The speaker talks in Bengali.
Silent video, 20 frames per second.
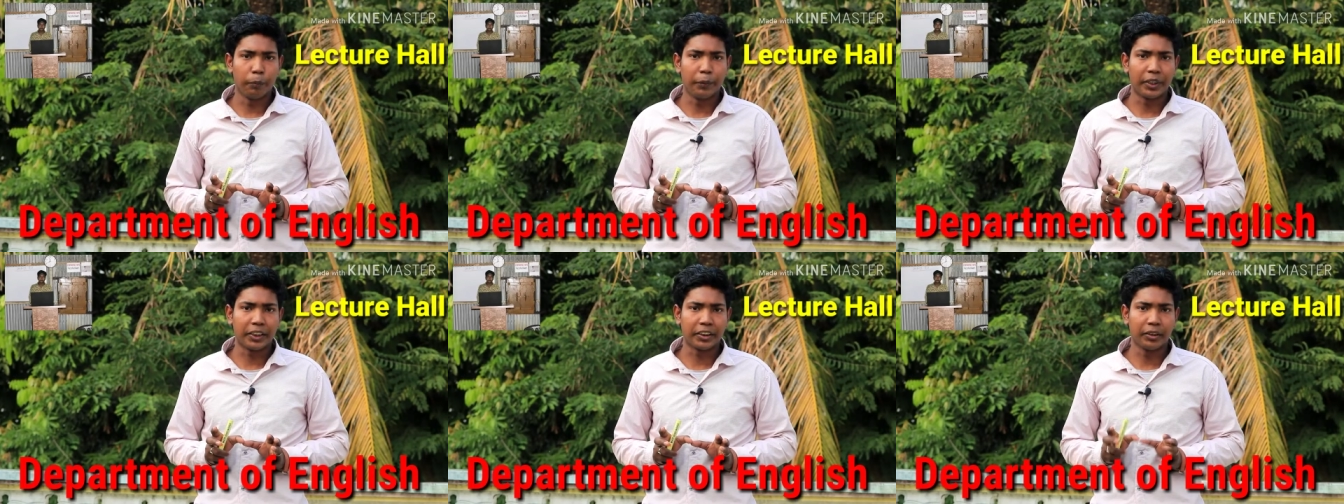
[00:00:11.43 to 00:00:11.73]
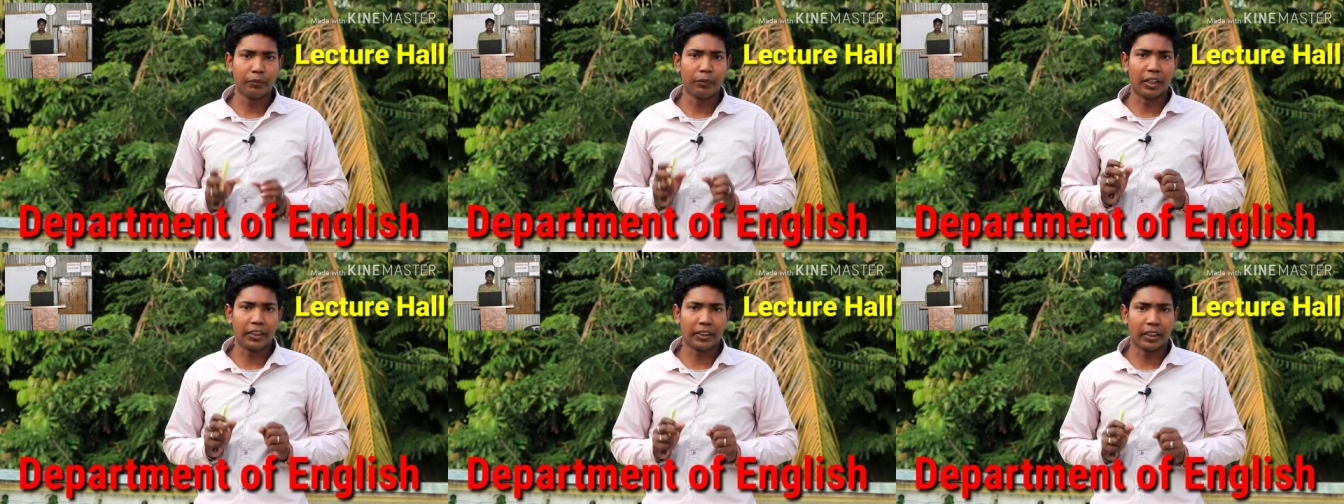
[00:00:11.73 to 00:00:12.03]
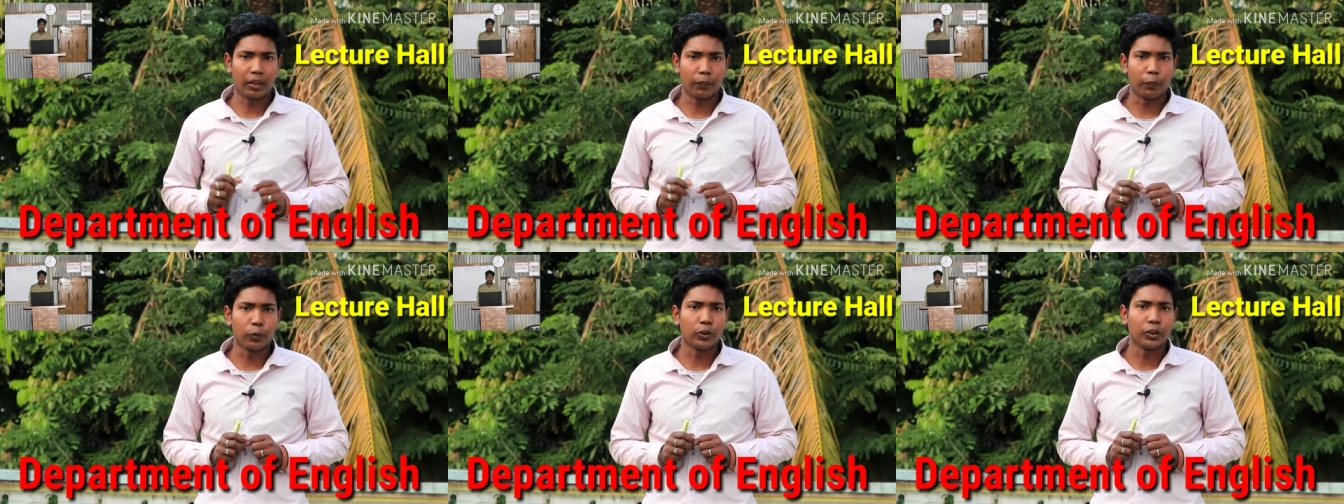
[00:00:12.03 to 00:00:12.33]
ব্যক্তি
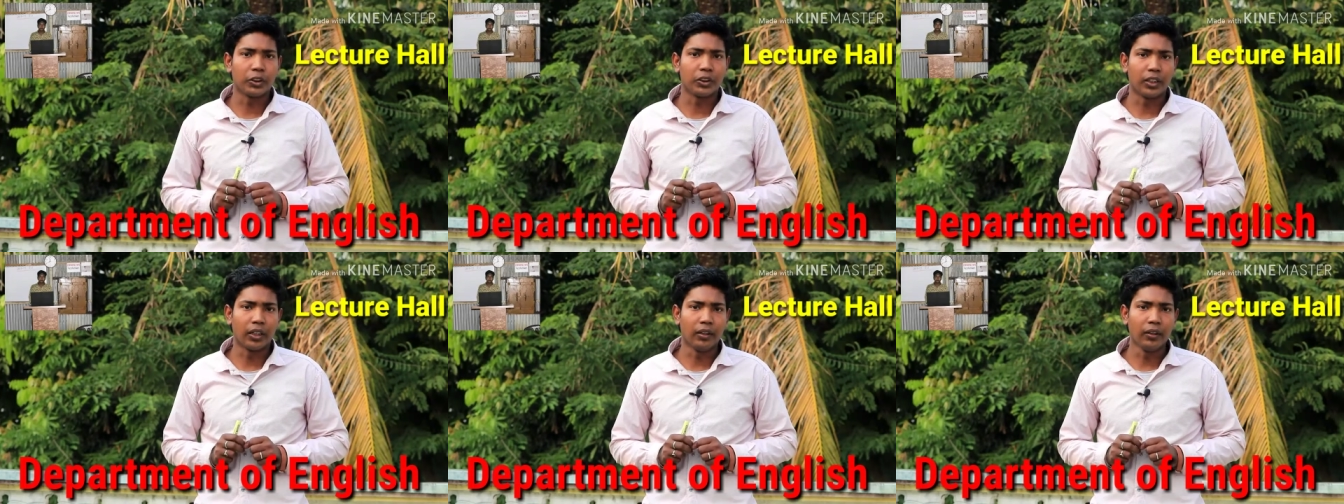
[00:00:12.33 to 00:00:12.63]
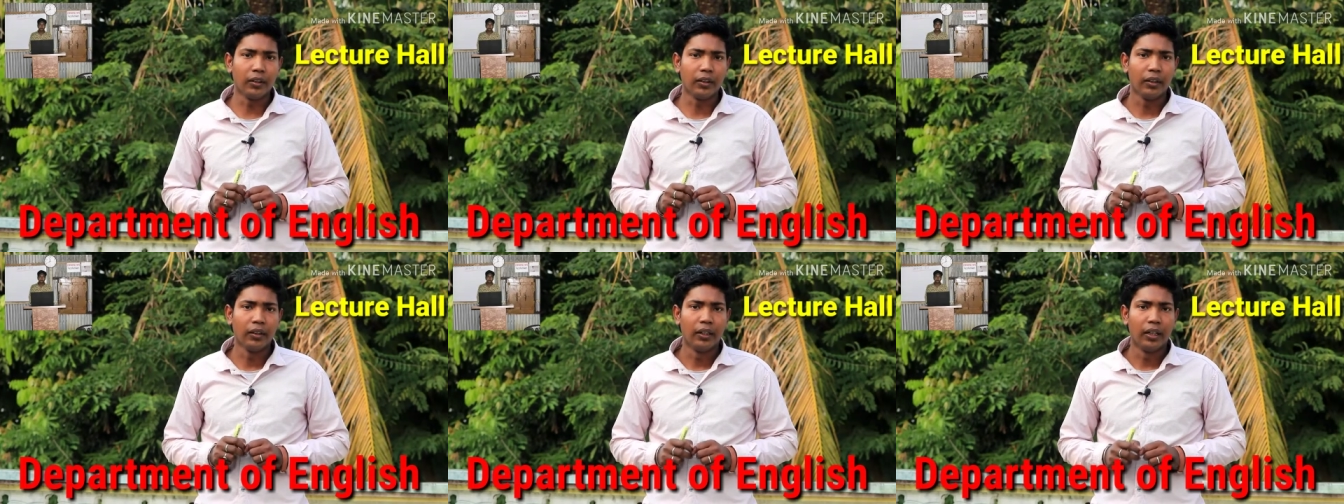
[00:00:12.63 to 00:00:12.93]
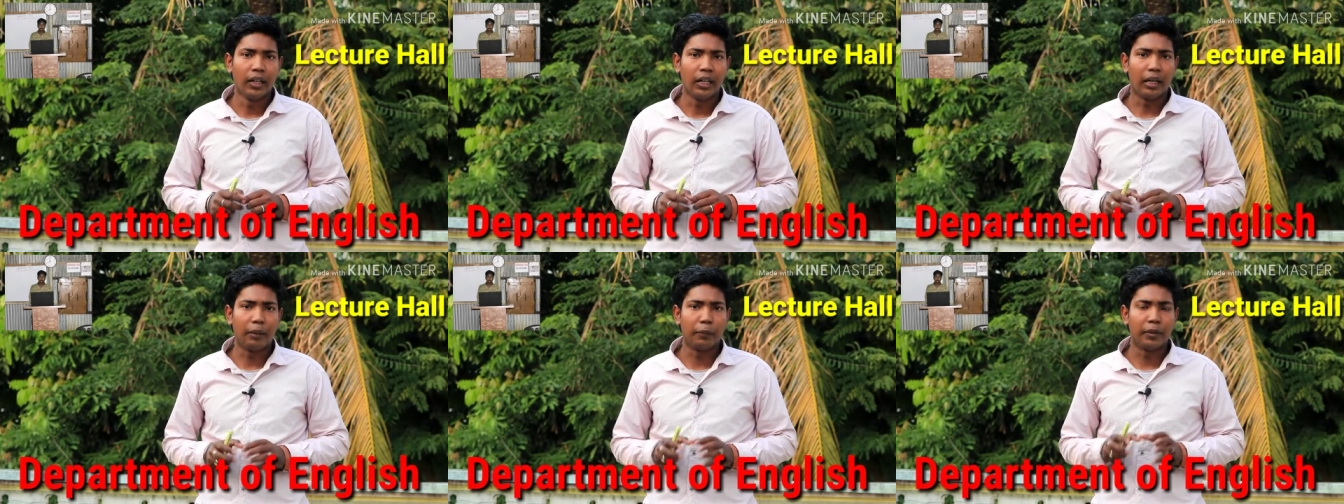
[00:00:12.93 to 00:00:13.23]
মালিকানা প্রতিষ্ঠান
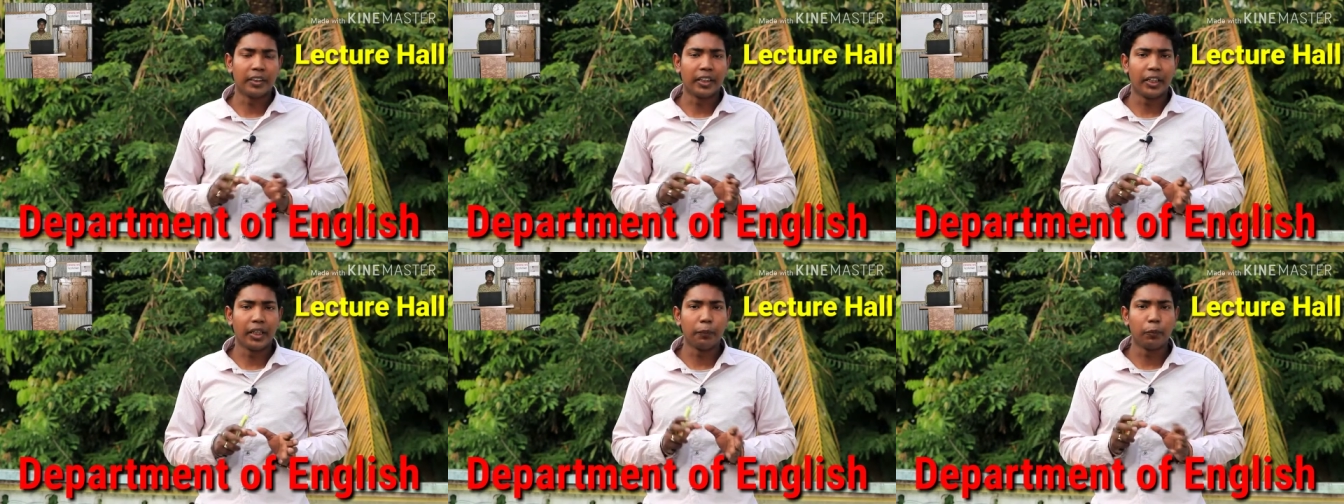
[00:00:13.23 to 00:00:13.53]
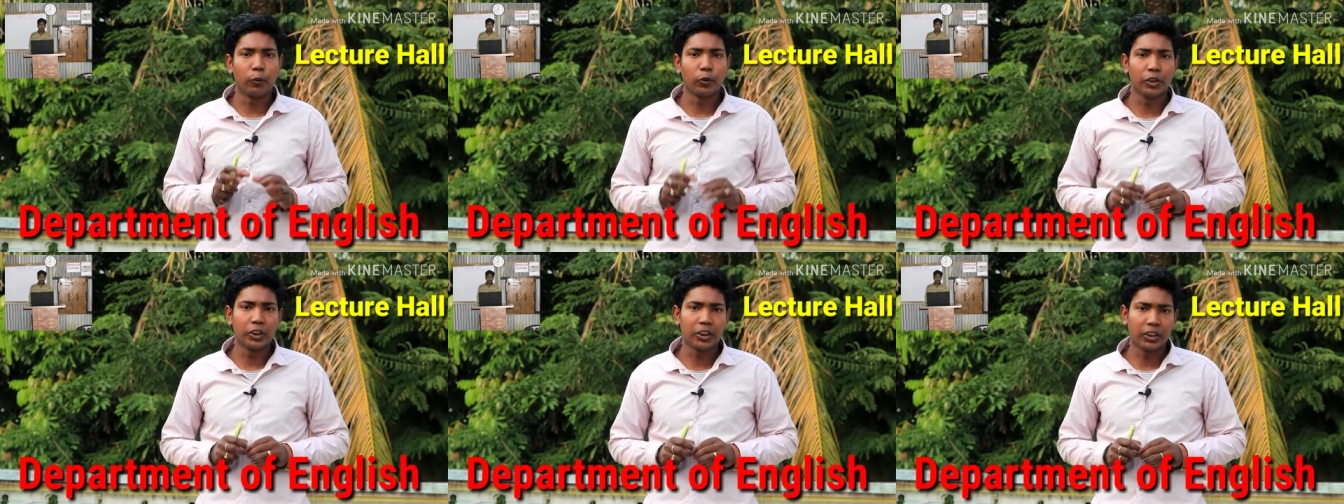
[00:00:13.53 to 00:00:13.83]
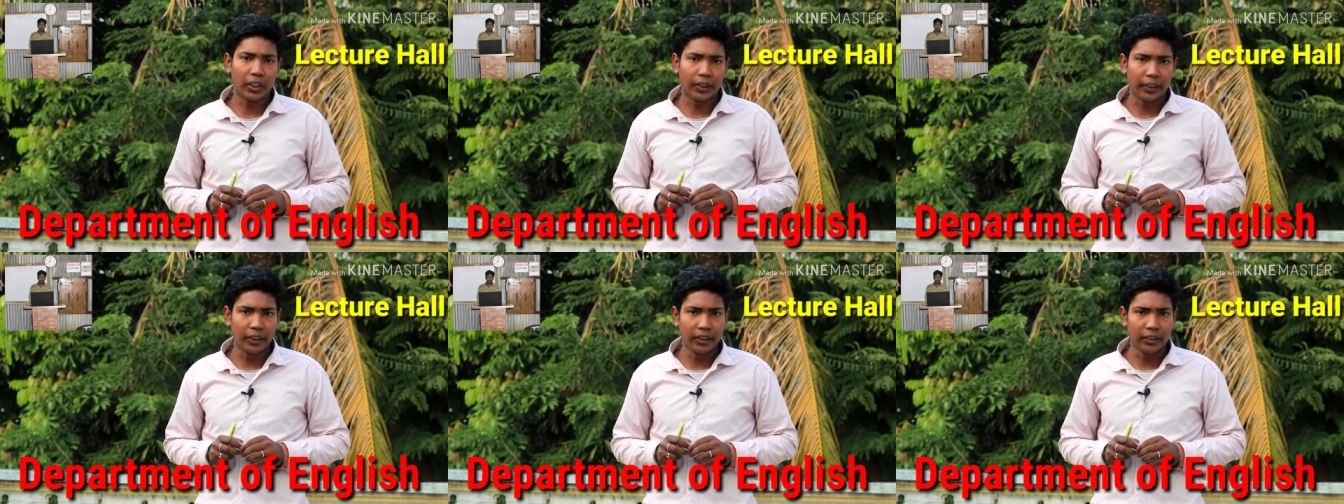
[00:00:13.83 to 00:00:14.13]
আমাদের এই
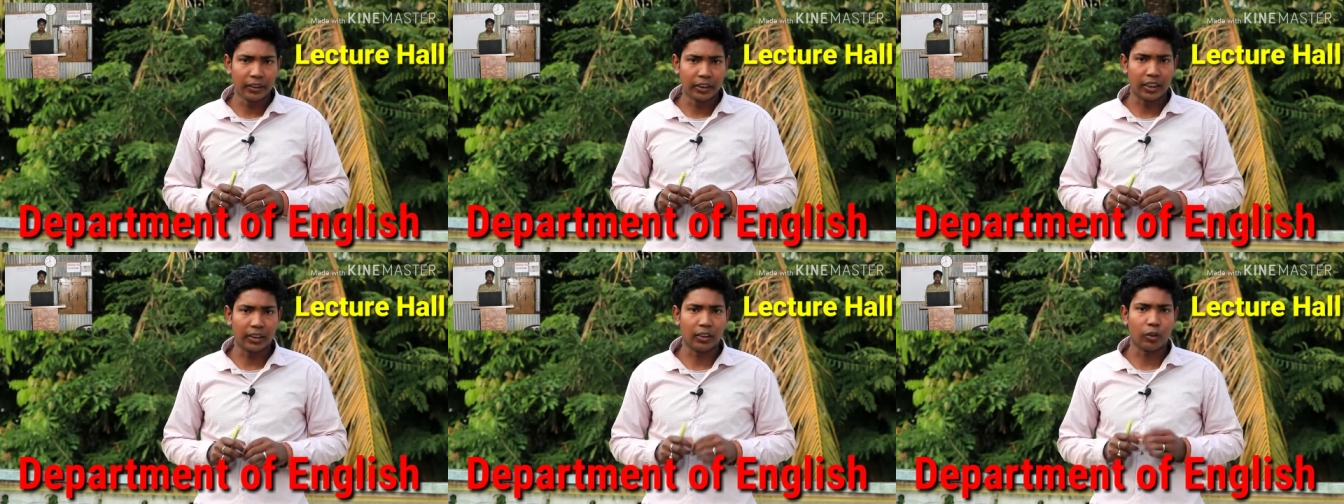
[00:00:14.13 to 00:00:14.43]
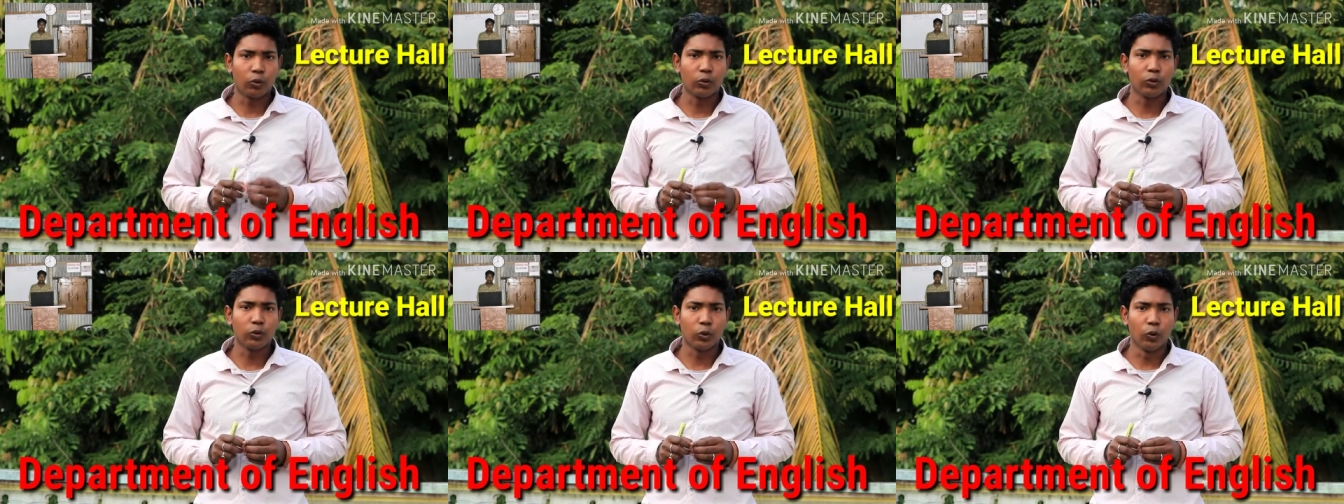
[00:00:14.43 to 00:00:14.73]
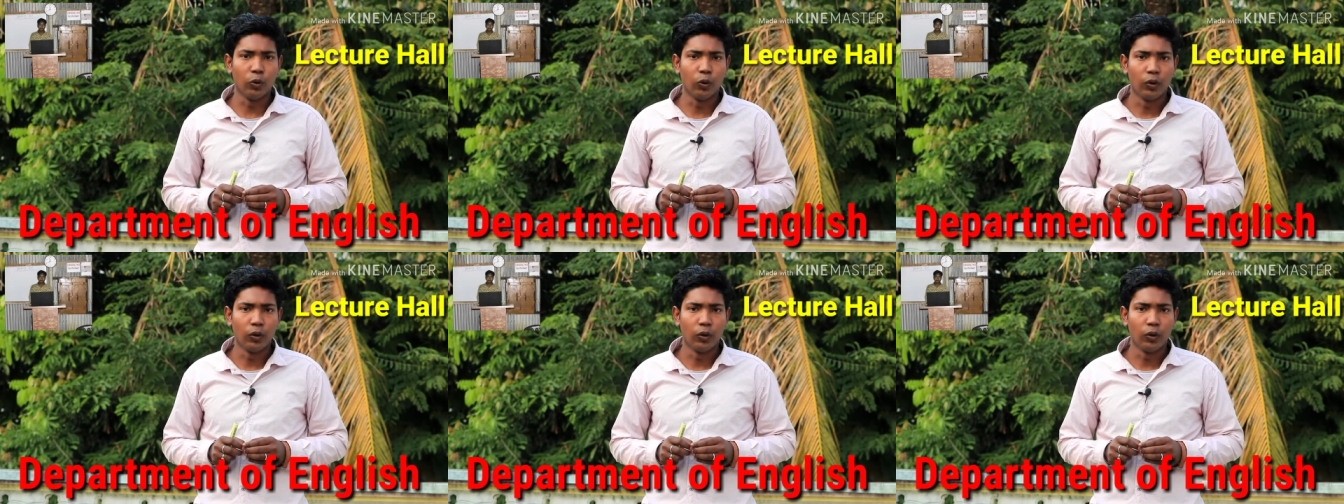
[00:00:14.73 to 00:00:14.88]
প্রতিষ্ঠানে সাধারণত